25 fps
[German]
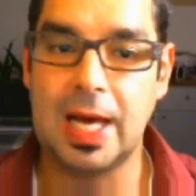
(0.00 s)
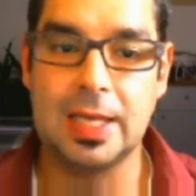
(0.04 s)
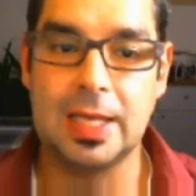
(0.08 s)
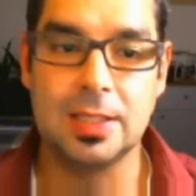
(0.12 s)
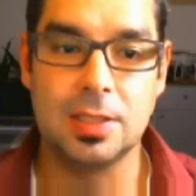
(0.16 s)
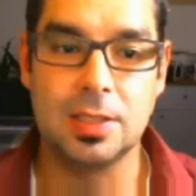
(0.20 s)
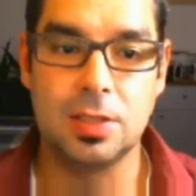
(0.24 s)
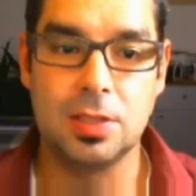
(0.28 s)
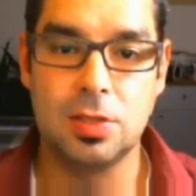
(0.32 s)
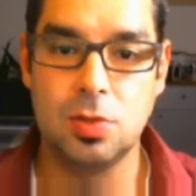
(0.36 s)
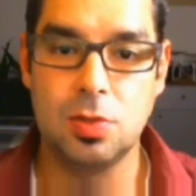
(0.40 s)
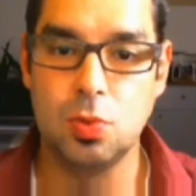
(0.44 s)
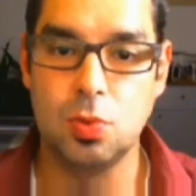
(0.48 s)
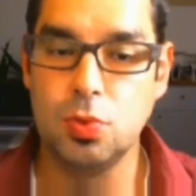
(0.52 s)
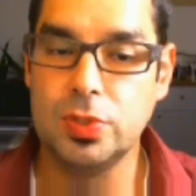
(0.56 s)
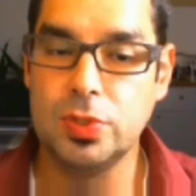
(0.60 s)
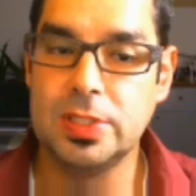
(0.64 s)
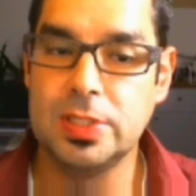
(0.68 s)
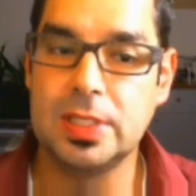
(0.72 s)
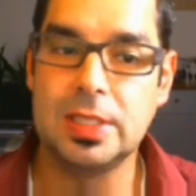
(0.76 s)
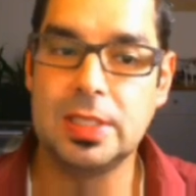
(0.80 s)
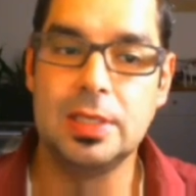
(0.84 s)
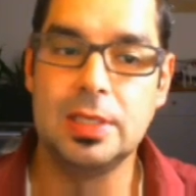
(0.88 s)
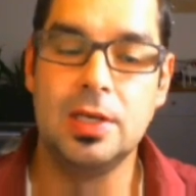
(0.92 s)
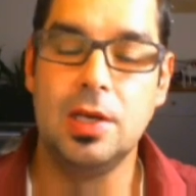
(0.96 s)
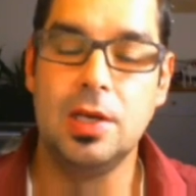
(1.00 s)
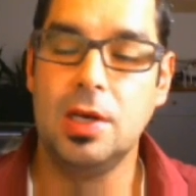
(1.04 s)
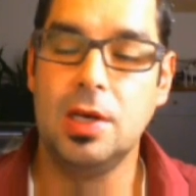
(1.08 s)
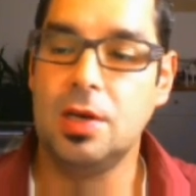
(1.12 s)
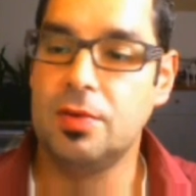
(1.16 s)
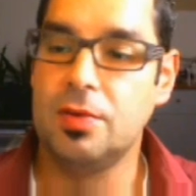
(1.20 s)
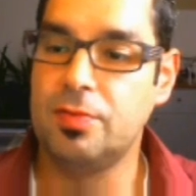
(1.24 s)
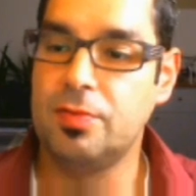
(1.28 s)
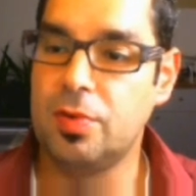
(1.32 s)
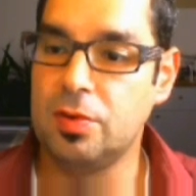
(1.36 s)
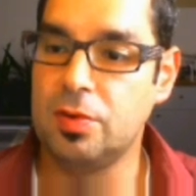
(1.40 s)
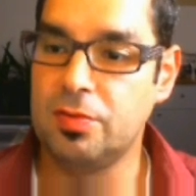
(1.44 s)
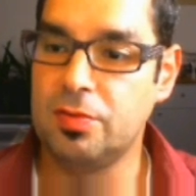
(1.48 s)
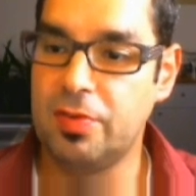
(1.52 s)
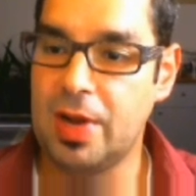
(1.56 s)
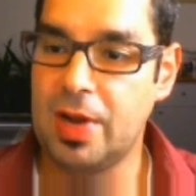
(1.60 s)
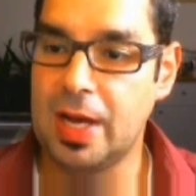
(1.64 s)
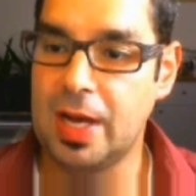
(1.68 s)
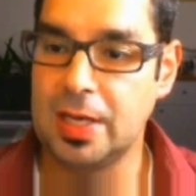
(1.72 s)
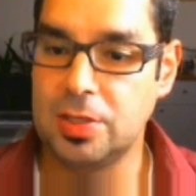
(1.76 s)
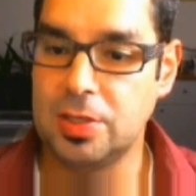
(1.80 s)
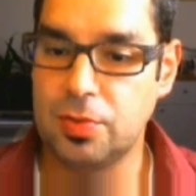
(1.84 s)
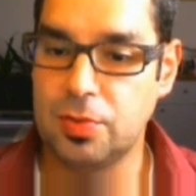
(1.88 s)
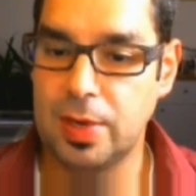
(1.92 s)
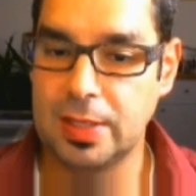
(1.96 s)
Andere User von
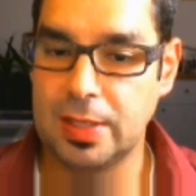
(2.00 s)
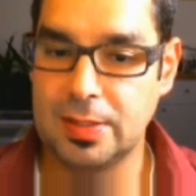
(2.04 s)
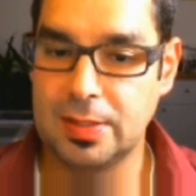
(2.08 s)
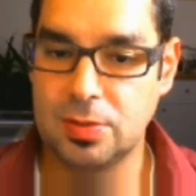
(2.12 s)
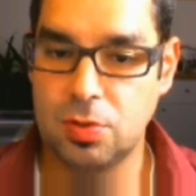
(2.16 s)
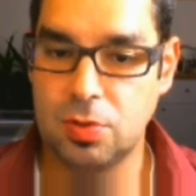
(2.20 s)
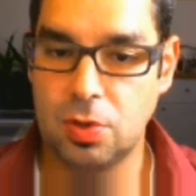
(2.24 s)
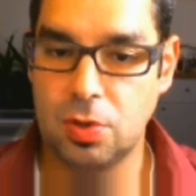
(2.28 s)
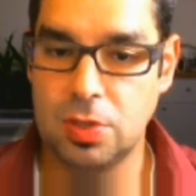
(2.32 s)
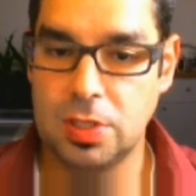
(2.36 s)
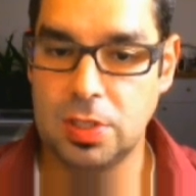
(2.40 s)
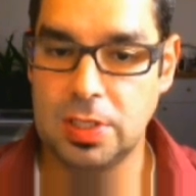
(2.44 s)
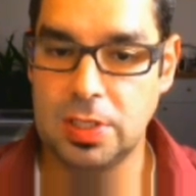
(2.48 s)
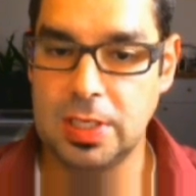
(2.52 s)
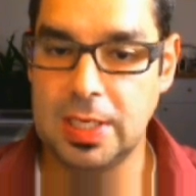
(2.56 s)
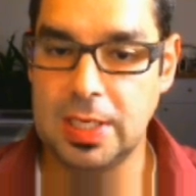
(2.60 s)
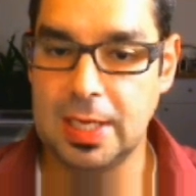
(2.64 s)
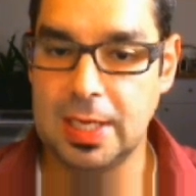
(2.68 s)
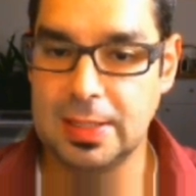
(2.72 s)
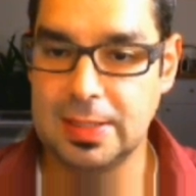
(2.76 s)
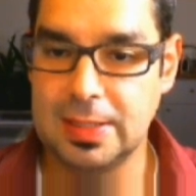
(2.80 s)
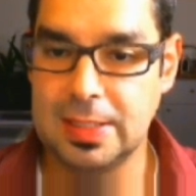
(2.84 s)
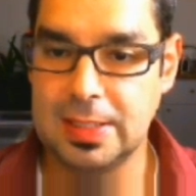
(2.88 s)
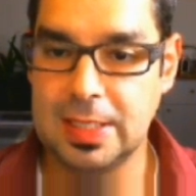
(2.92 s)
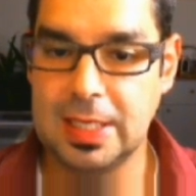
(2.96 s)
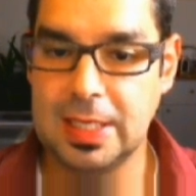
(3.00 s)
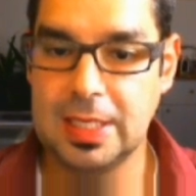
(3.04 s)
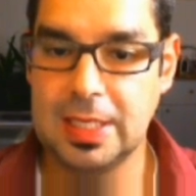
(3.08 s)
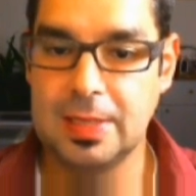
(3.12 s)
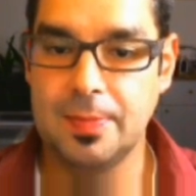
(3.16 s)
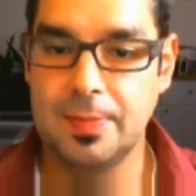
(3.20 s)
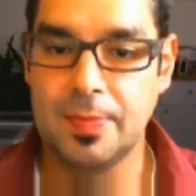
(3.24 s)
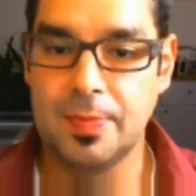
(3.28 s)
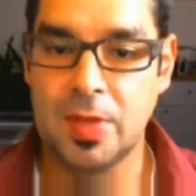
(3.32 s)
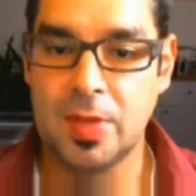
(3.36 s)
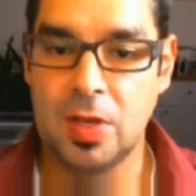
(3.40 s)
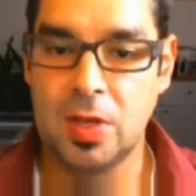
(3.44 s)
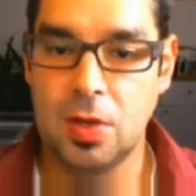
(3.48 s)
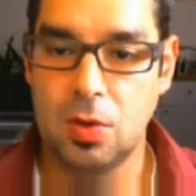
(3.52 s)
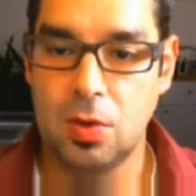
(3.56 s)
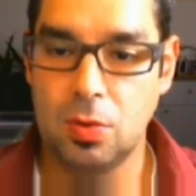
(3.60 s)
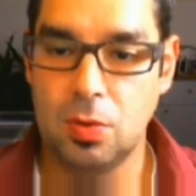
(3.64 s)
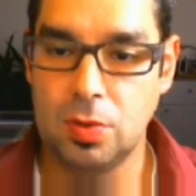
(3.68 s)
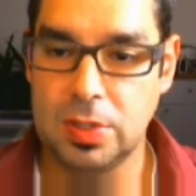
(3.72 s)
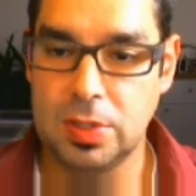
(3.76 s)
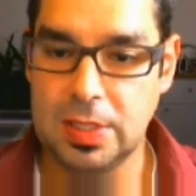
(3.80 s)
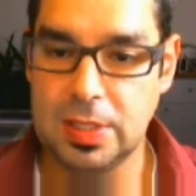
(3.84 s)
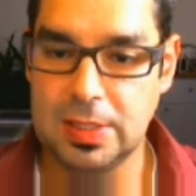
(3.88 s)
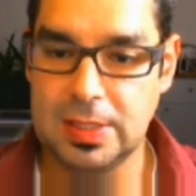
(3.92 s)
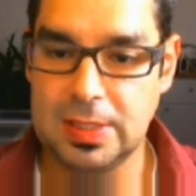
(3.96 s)
Flytracks können die dann sehen
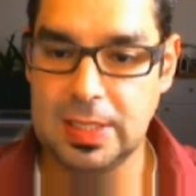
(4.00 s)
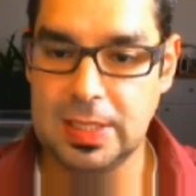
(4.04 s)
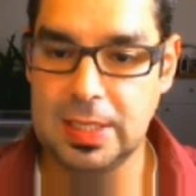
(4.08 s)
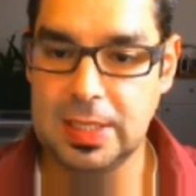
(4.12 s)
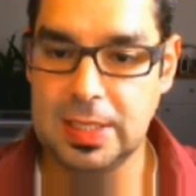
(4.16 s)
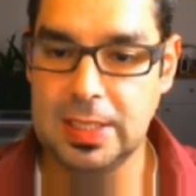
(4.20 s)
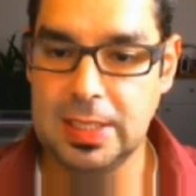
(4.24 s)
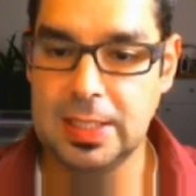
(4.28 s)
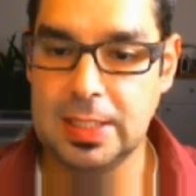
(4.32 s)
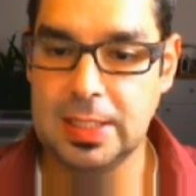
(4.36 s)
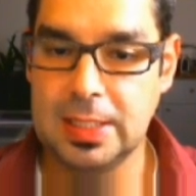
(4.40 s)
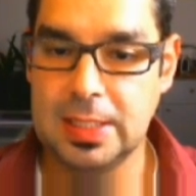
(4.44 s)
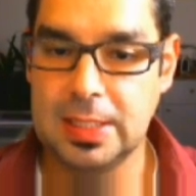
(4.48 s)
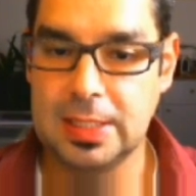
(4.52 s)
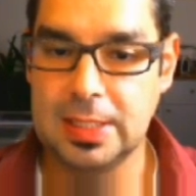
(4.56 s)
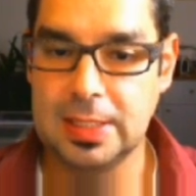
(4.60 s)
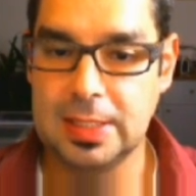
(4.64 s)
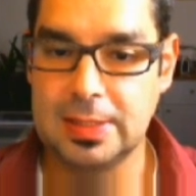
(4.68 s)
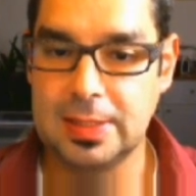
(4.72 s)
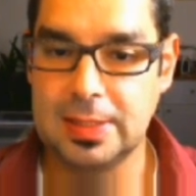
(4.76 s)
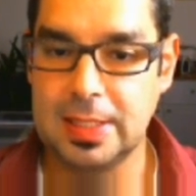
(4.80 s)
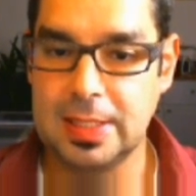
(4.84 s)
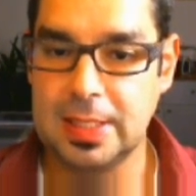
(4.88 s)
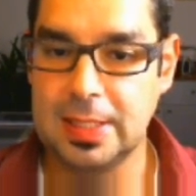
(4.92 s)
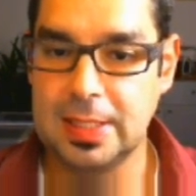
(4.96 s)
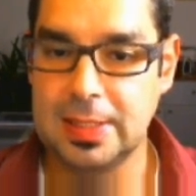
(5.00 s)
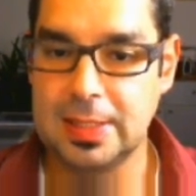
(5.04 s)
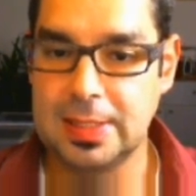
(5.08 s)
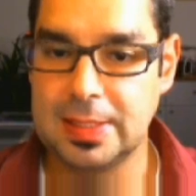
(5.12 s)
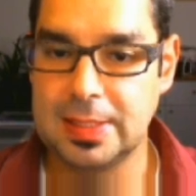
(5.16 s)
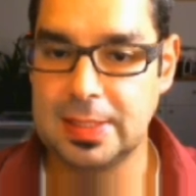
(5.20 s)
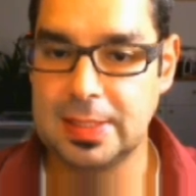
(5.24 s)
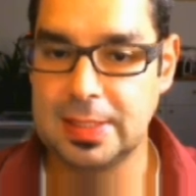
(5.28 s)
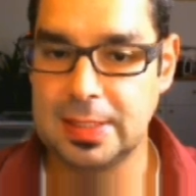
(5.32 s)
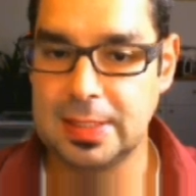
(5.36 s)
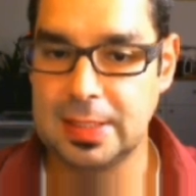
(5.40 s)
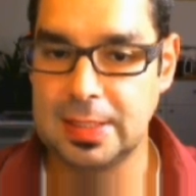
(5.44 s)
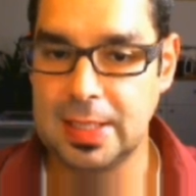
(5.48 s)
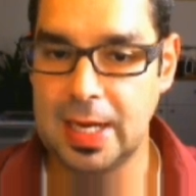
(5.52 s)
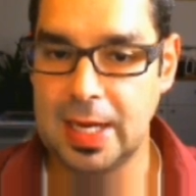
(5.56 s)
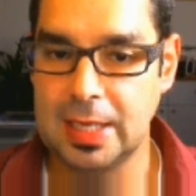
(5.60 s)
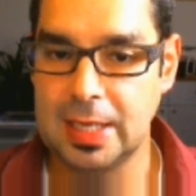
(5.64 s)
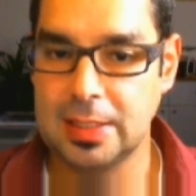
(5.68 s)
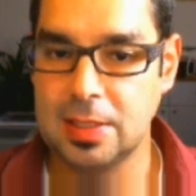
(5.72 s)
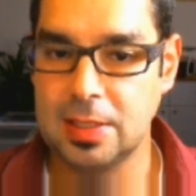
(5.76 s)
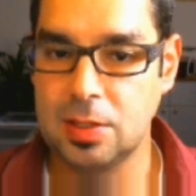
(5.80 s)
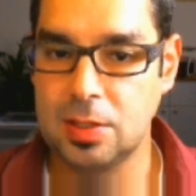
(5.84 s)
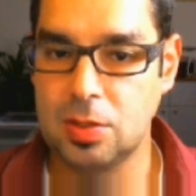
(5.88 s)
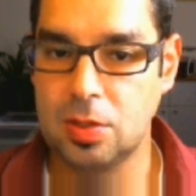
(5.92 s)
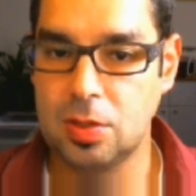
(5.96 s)
und ihr seht hier, ist die jetzt äh,
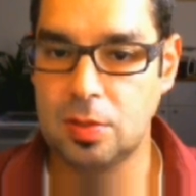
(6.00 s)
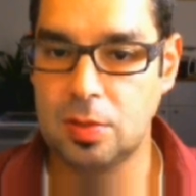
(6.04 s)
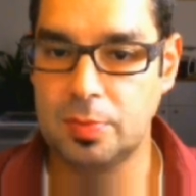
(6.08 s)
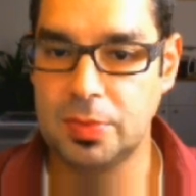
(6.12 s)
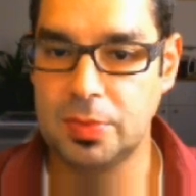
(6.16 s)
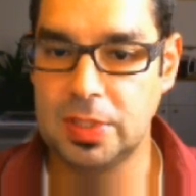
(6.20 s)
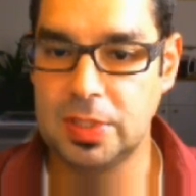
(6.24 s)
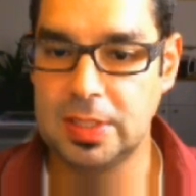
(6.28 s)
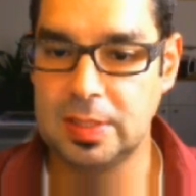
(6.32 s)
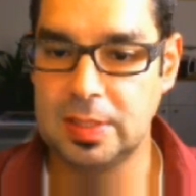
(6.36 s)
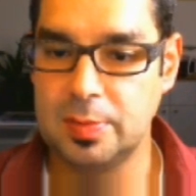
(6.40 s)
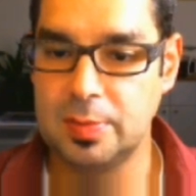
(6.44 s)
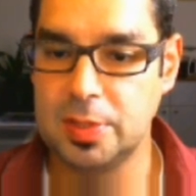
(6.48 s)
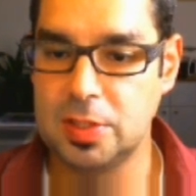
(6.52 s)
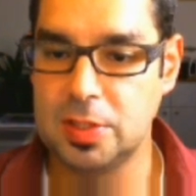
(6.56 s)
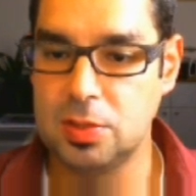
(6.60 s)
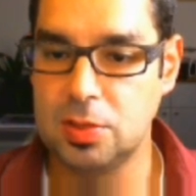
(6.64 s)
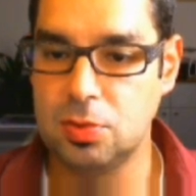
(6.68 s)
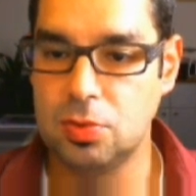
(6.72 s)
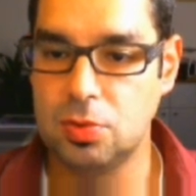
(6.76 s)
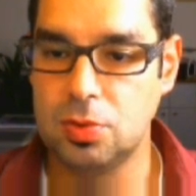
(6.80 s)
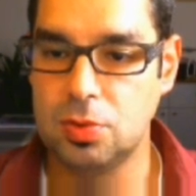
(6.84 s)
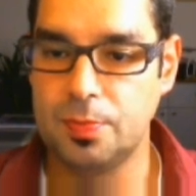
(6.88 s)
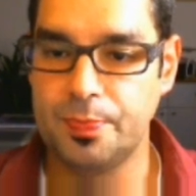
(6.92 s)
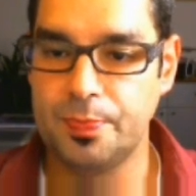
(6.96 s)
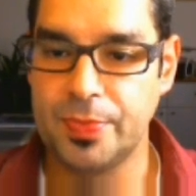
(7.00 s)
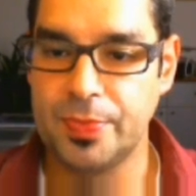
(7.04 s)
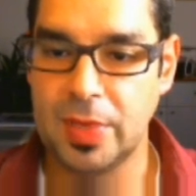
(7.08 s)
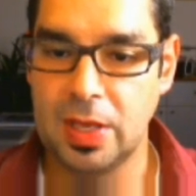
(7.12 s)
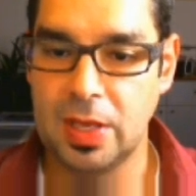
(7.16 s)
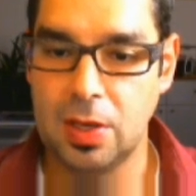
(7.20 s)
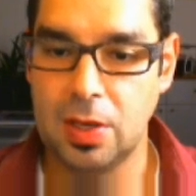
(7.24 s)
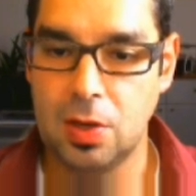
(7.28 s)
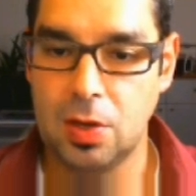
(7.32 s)
angekommen, diese Mission.